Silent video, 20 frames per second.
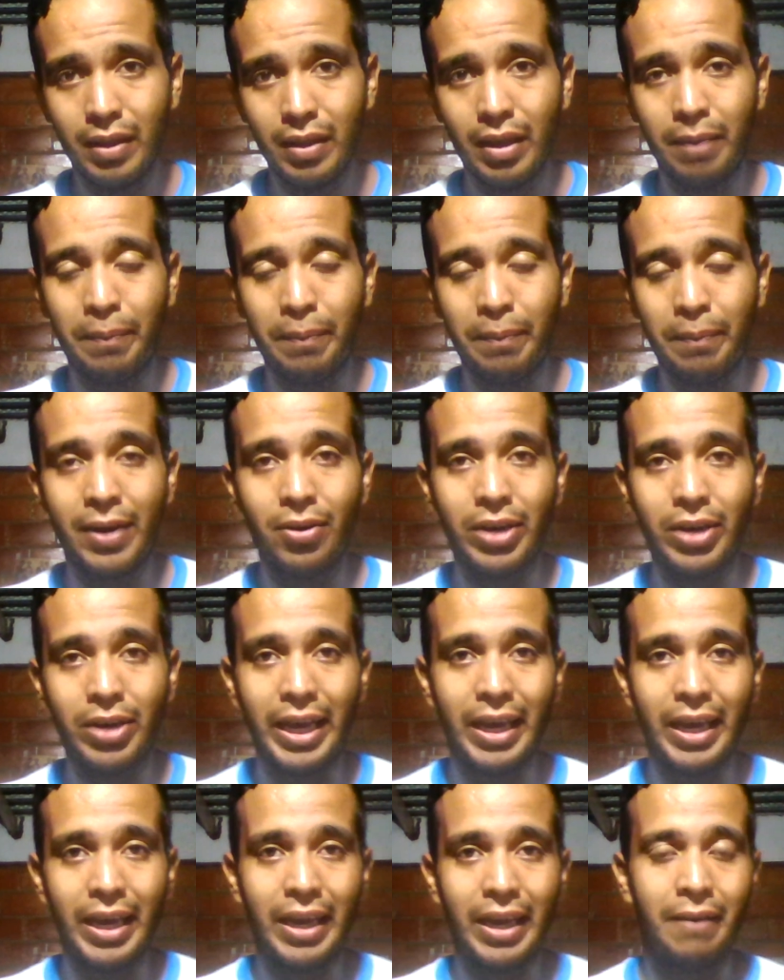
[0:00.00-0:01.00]
espero
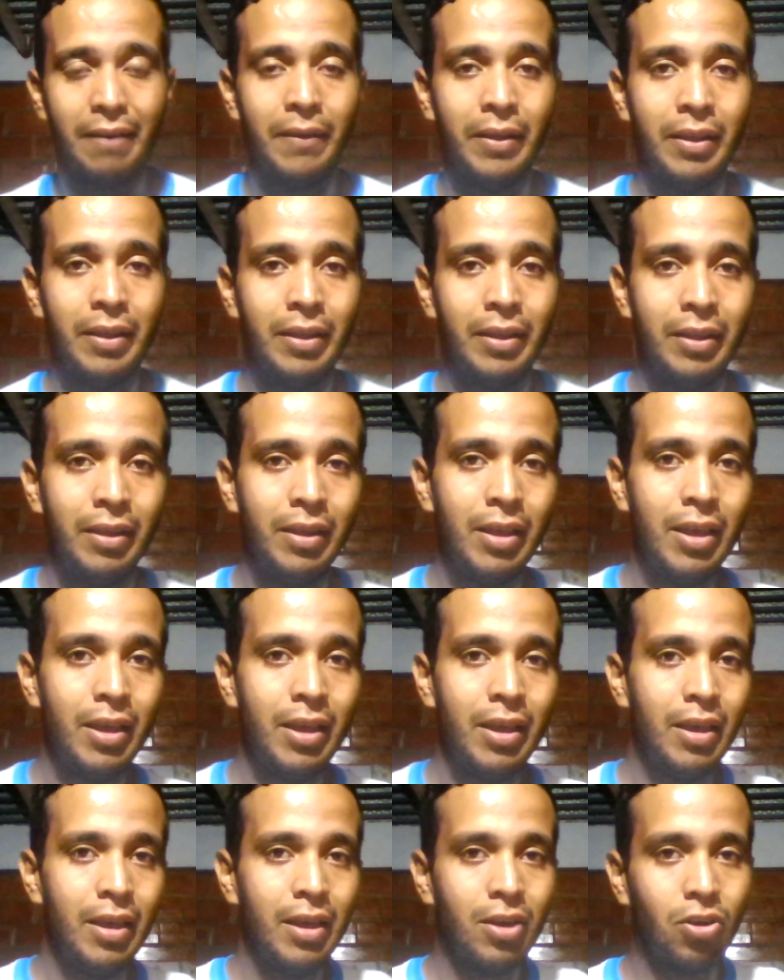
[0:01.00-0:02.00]
que
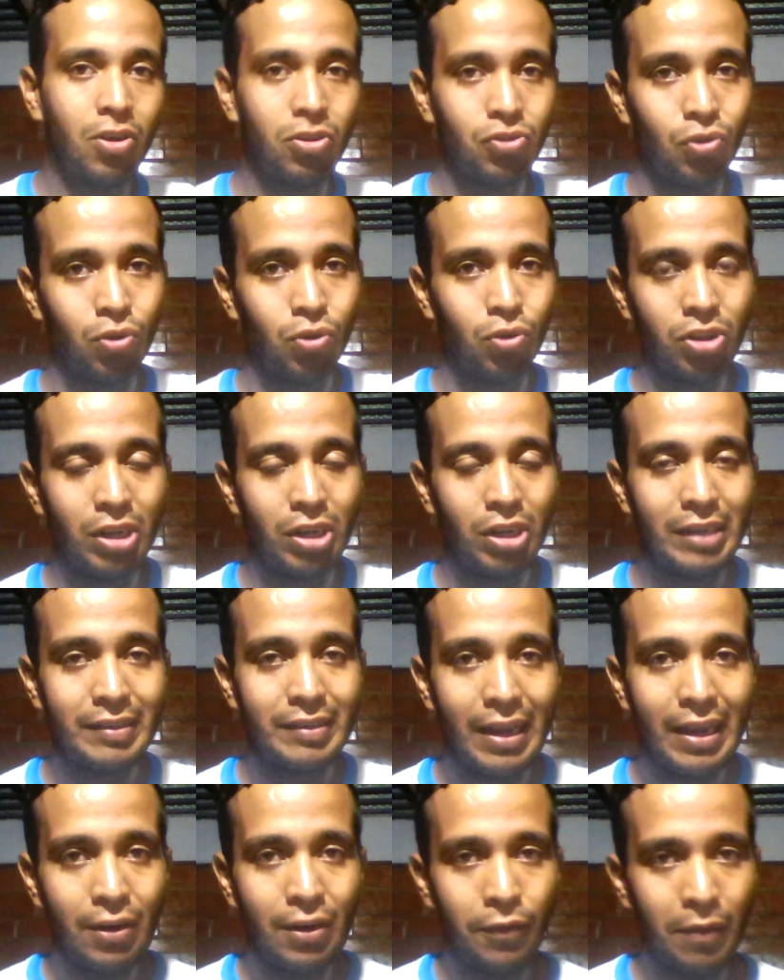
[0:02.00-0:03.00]
con sus
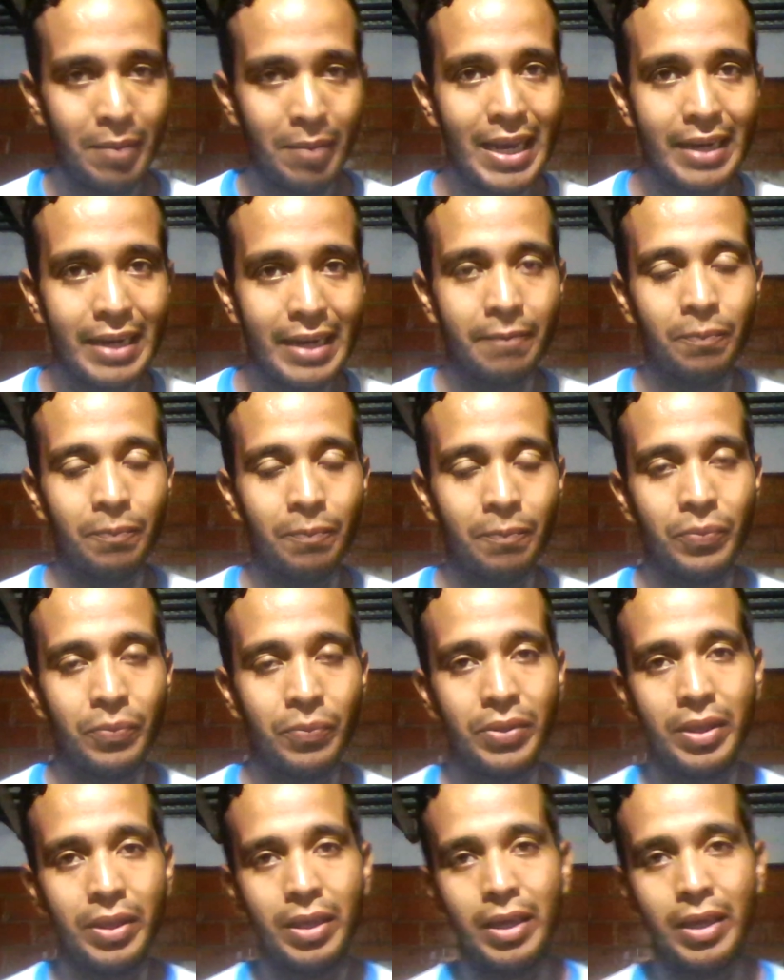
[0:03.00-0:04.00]
condolencias a los familiares.
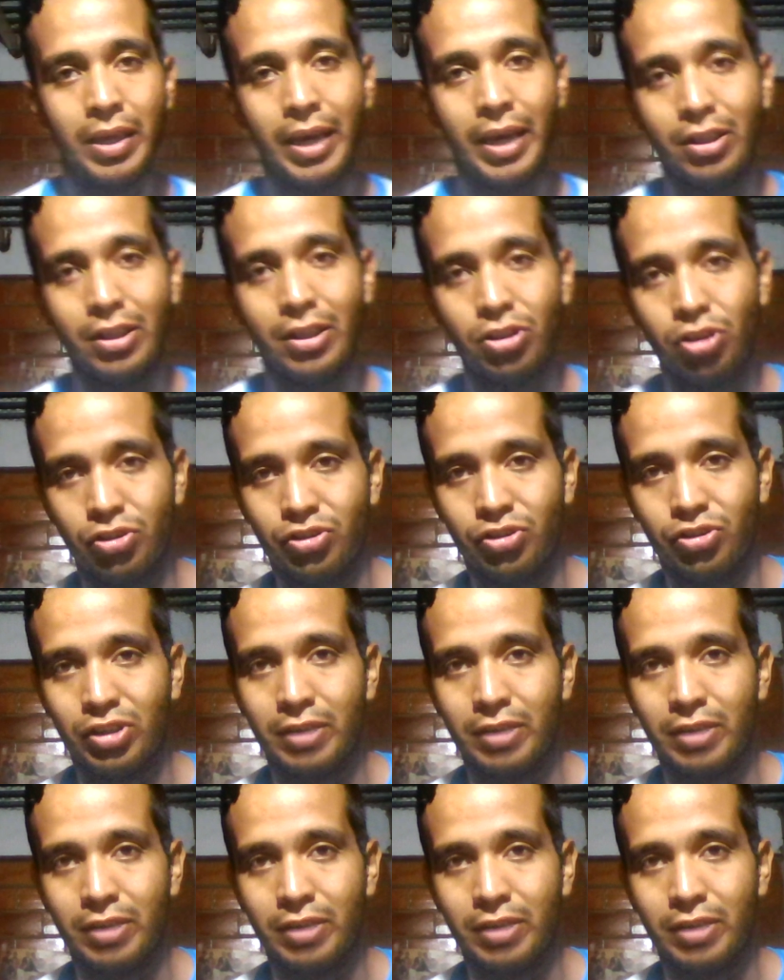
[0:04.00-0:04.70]
Entonces,